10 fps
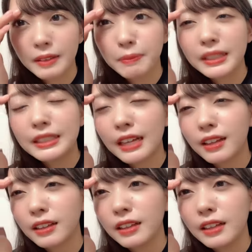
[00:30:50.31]
みーちゃ
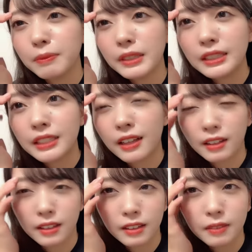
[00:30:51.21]
んみーちゃ
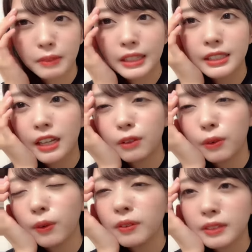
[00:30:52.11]
んみーちゃん
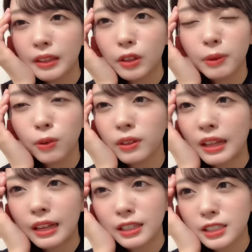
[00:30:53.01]
を例えばこん
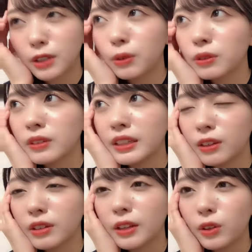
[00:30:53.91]
な話したことないん
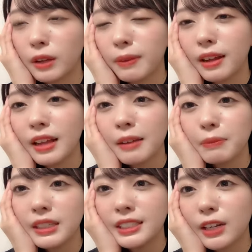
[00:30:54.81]
だけど例えば「
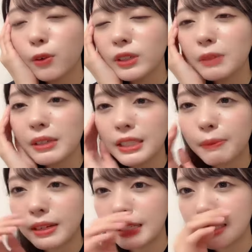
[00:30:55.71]
みーちゃんお姫
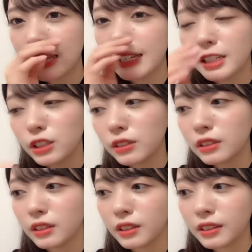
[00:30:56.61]
様にしたいでしょ」っ
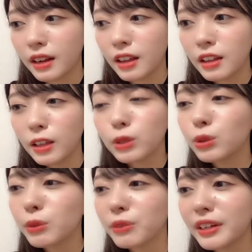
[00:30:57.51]
て言ったら「いや
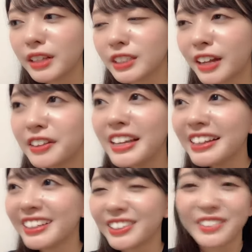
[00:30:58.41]
そうでもないですなんで
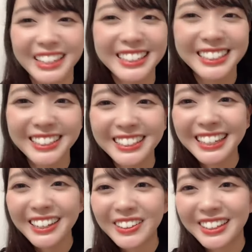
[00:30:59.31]
やねん」とか言うそ
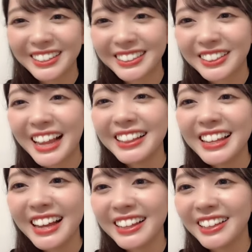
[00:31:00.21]
なんか「なん
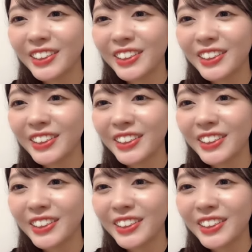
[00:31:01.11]
でやね